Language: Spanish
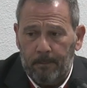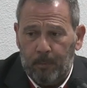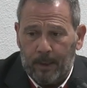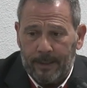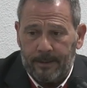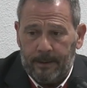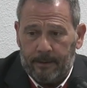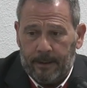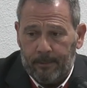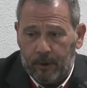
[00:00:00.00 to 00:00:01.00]
pues eh,
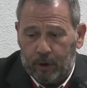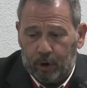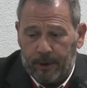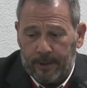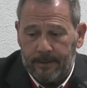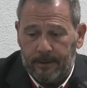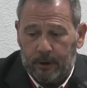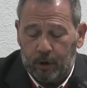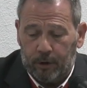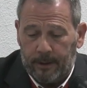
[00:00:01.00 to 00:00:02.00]
tenemos de estos tres, de
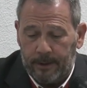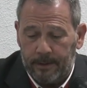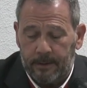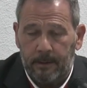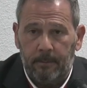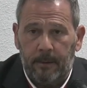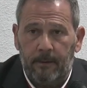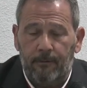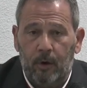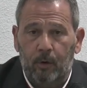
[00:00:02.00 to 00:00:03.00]
estos tres eh,
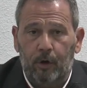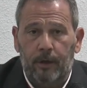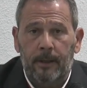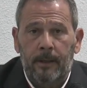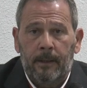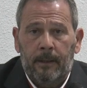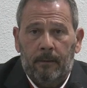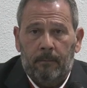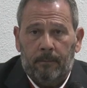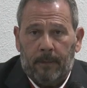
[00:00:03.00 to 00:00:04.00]
magníficos autores,
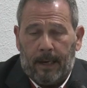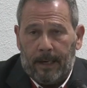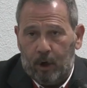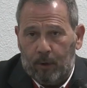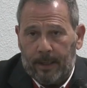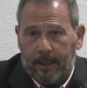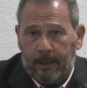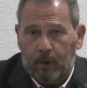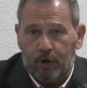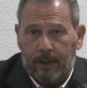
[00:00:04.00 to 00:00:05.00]
mm, hay obras
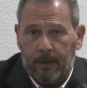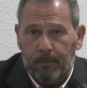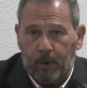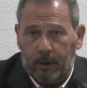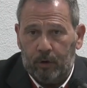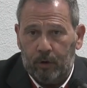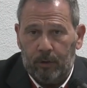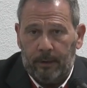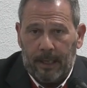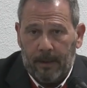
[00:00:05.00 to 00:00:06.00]
que no se han
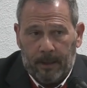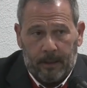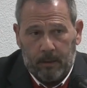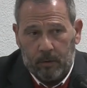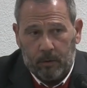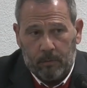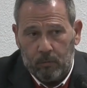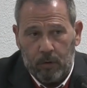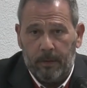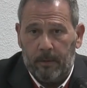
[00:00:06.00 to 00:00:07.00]
expuesto nada más que, bueno, en
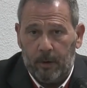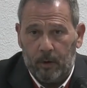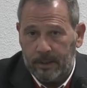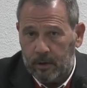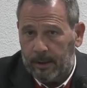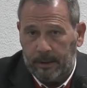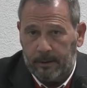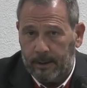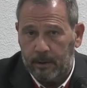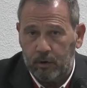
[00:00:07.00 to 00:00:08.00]
muy breve ocasión, en
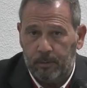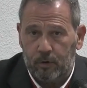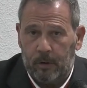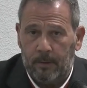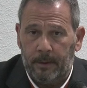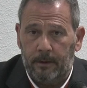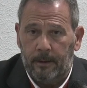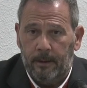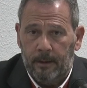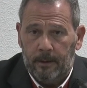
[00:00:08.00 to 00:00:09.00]
este caso, pues
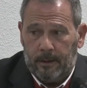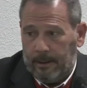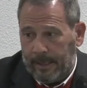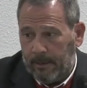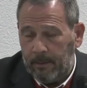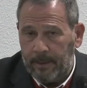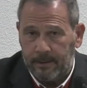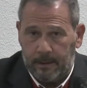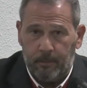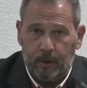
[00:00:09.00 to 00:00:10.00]
solamente en la Nava y van a
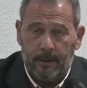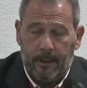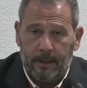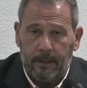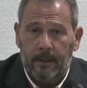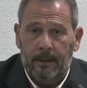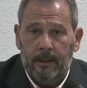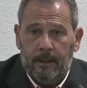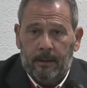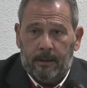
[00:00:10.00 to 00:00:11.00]
ser expuestas aquí.
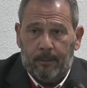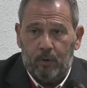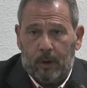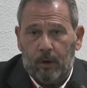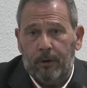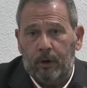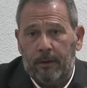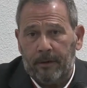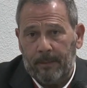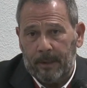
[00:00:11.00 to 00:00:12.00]
Tenemos una colección
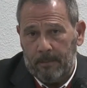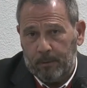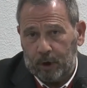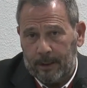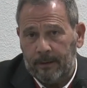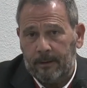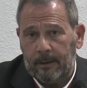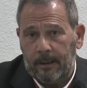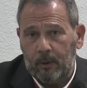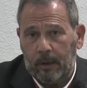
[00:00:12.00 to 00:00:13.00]
de cerámica
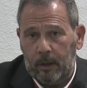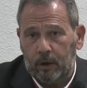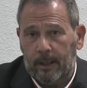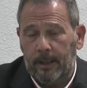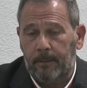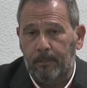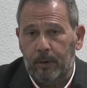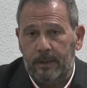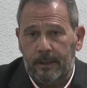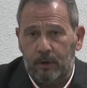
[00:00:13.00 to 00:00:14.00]
importante y hemos querido traer
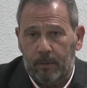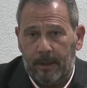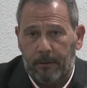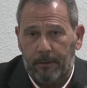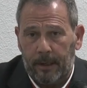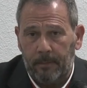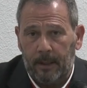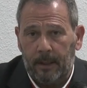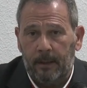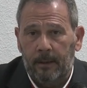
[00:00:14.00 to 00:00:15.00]
pues seis obras de
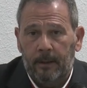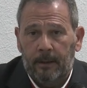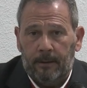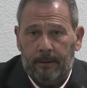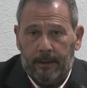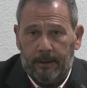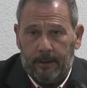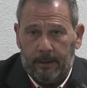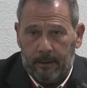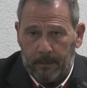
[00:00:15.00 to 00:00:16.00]
cerámica de,
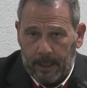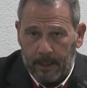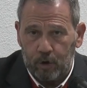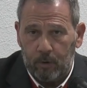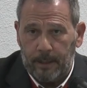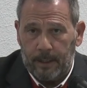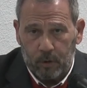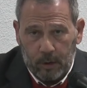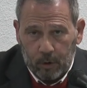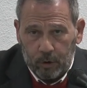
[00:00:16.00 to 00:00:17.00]
de Picasso.
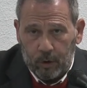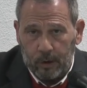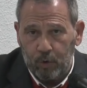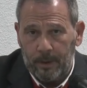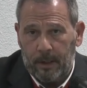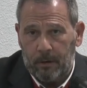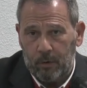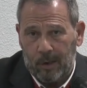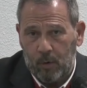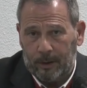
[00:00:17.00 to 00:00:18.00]
Picasso a lo largo de toda su vida hizo
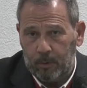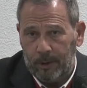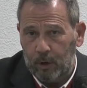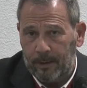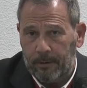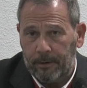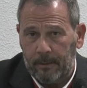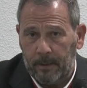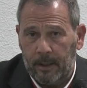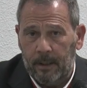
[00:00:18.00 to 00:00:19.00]
unas 4.000 obras de
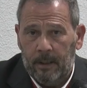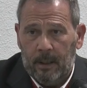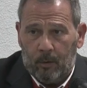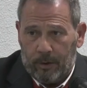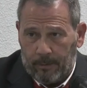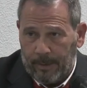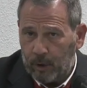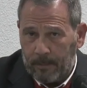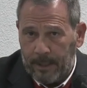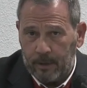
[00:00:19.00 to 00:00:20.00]
cerámica. Cuando
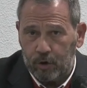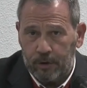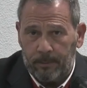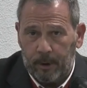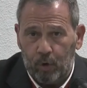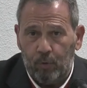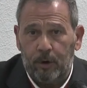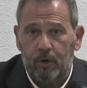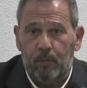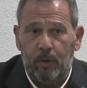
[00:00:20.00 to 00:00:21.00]
hablamos de Picasso siempre los
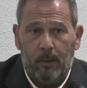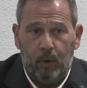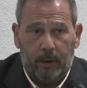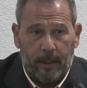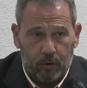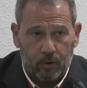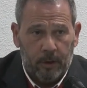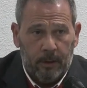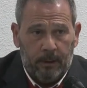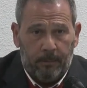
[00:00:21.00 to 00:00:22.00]
números son muy abultados.
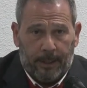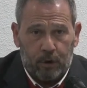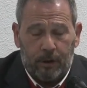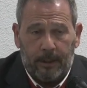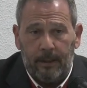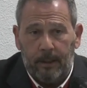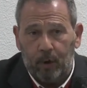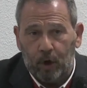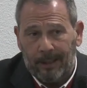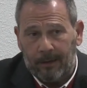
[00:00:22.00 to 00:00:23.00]
Picasso está en el
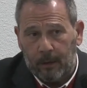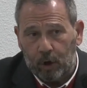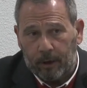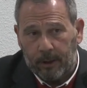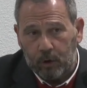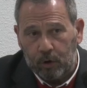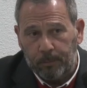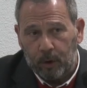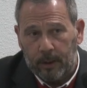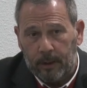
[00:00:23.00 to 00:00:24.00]
libro Guinness de los récords
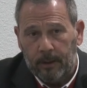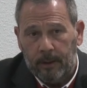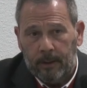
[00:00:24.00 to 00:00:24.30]
porque